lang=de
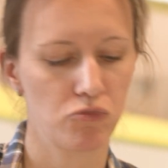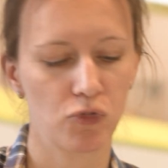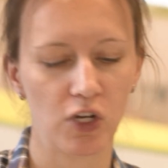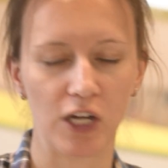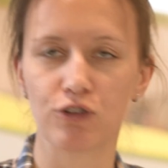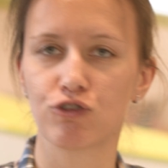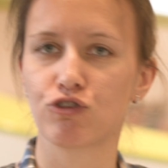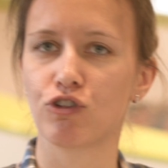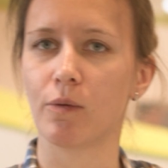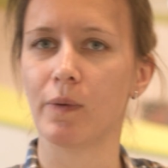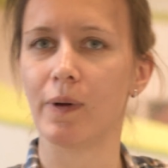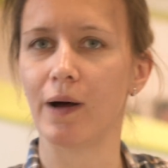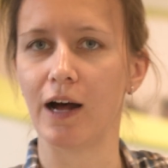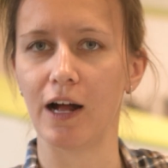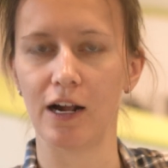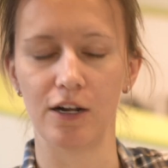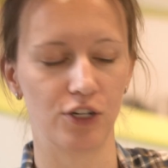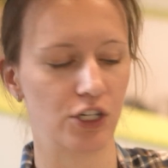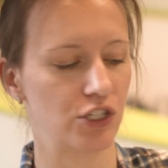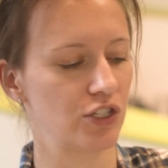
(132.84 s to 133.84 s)
Ganz
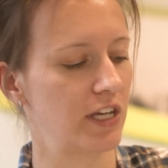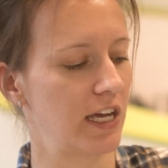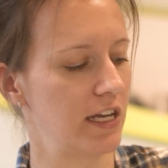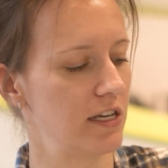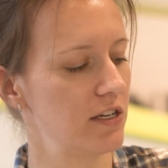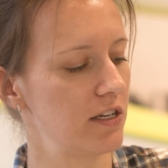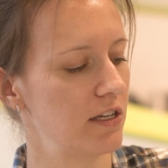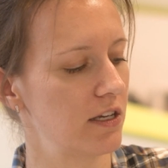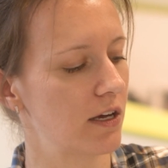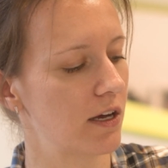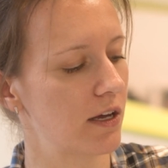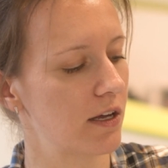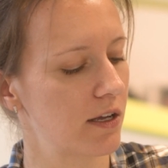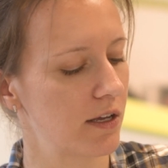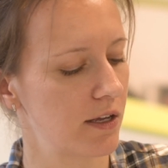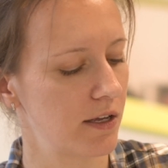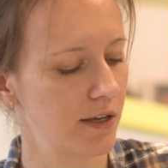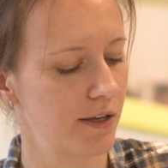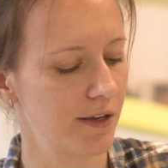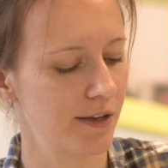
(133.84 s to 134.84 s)
normal, das kennt ihr.
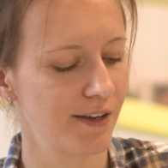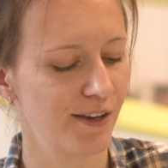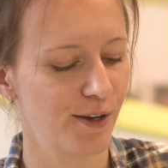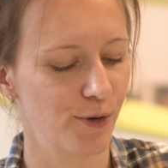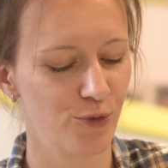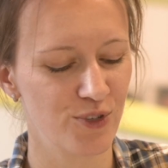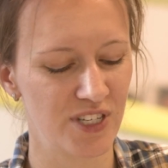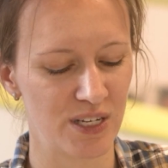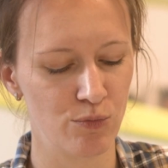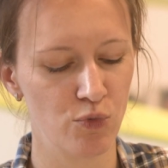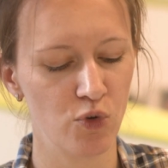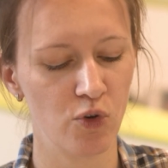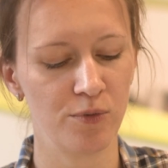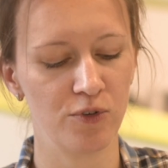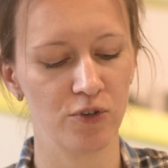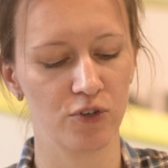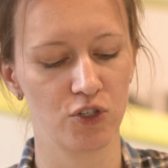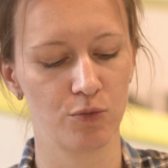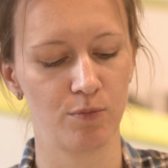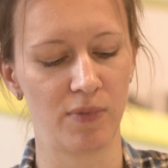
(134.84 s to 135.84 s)
Unser
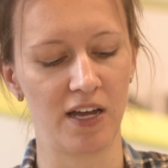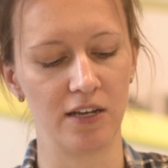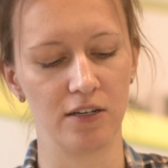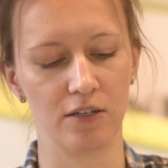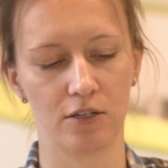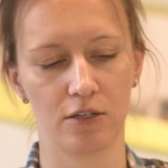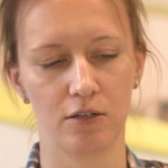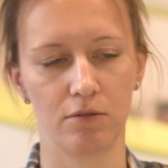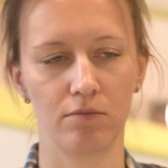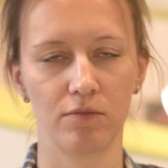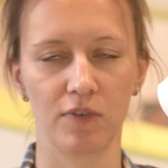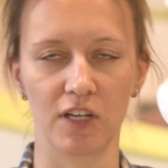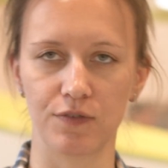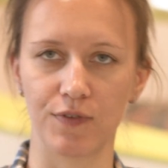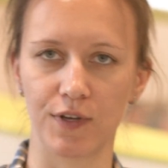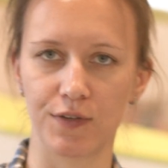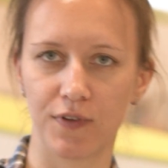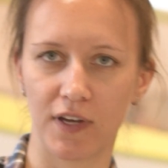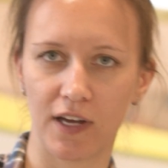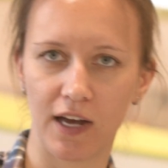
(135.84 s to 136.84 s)
Möbiusband, das
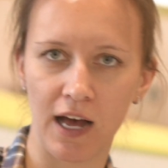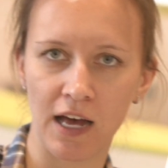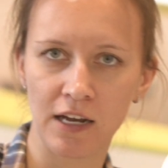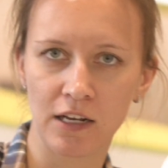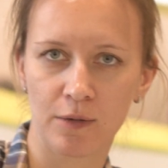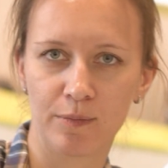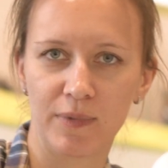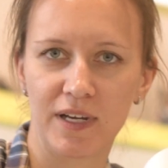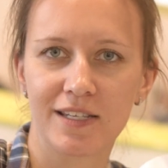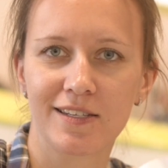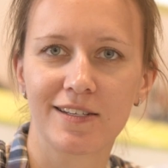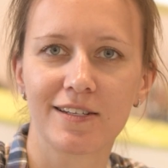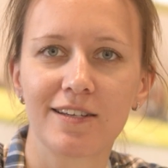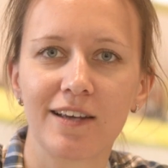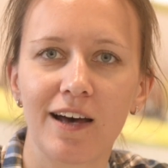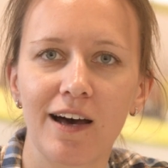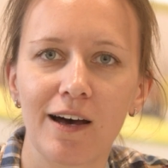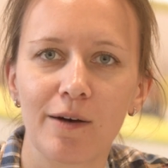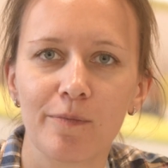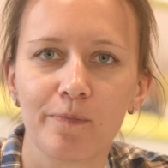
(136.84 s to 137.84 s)
was wir gerade
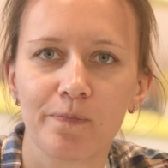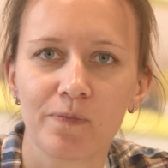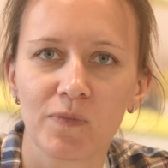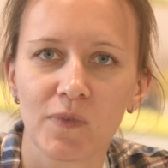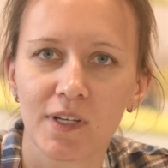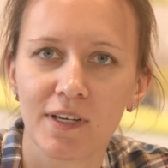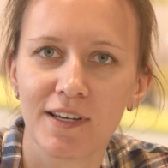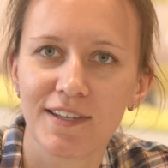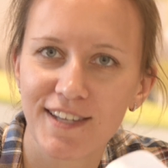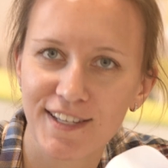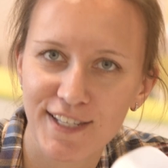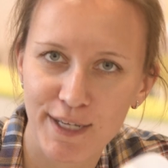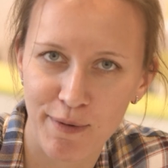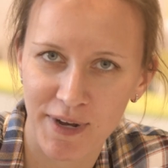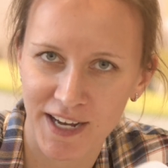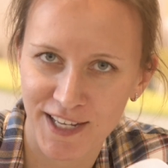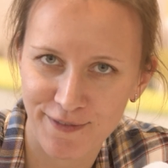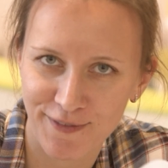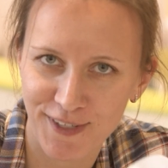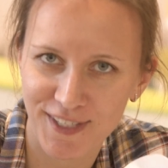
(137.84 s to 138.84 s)
gebastelt haben, ist jetzt
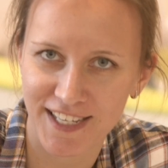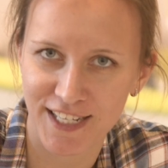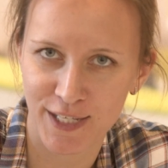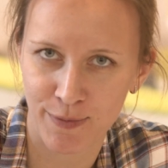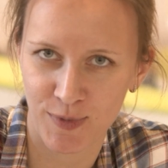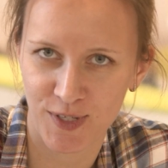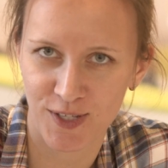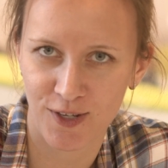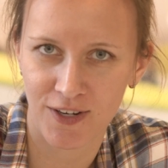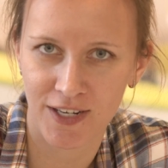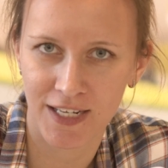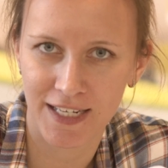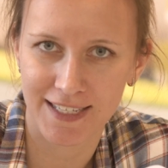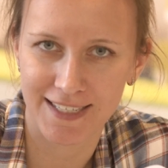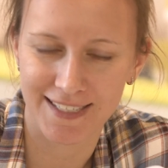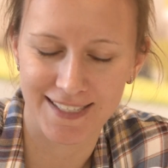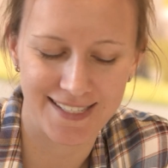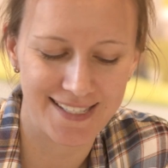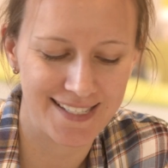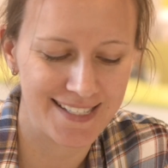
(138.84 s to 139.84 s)
aber was ganz
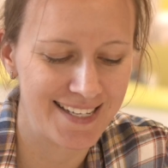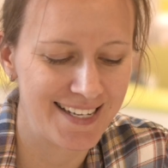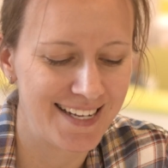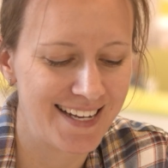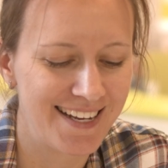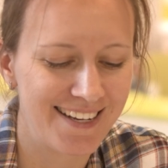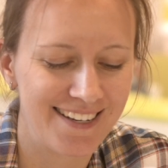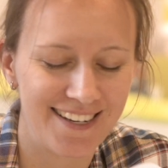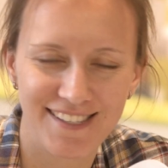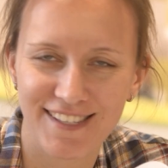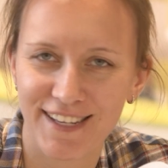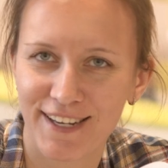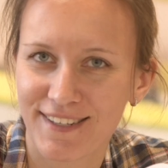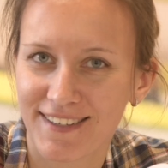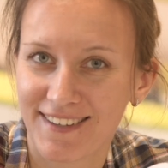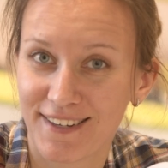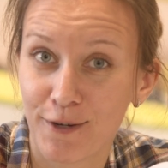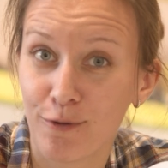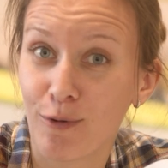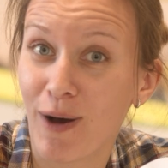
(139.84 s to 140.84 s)
Besonderes. Das hat
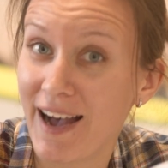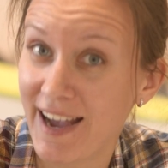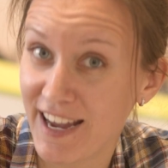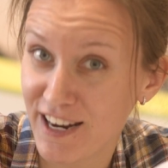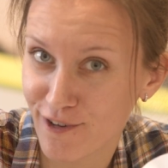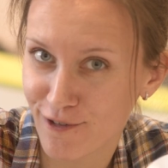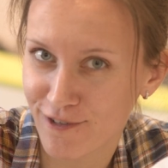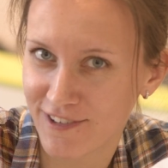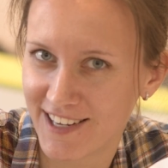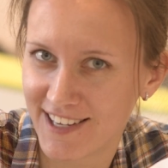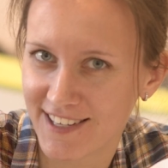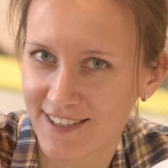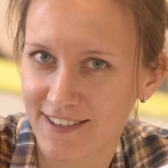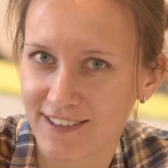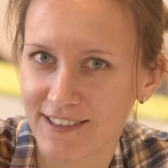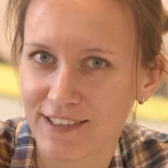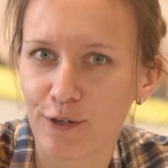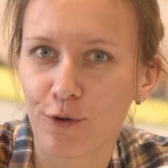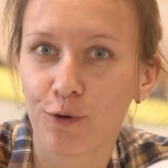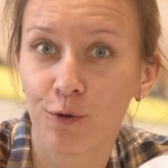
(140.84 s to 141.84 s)
nur eine
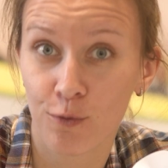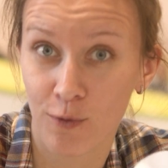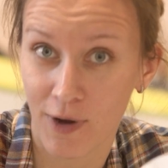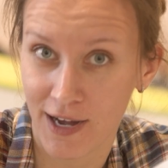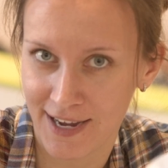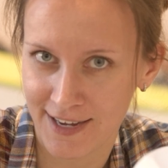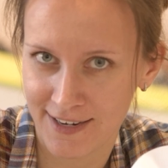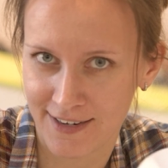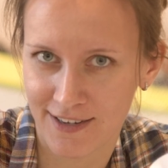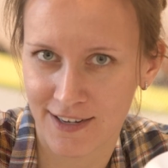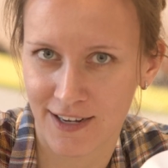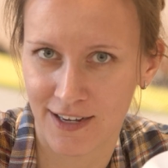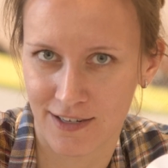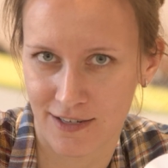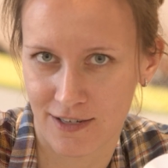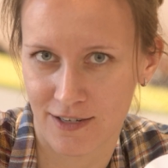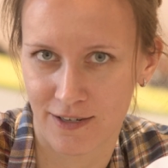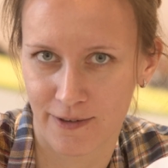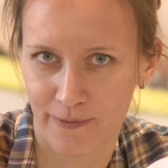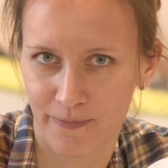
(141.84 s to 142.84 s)
Fläche und nur eine
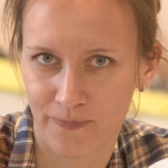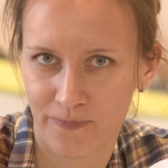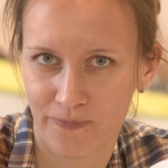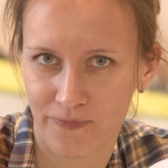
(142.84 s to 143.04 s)
Kante.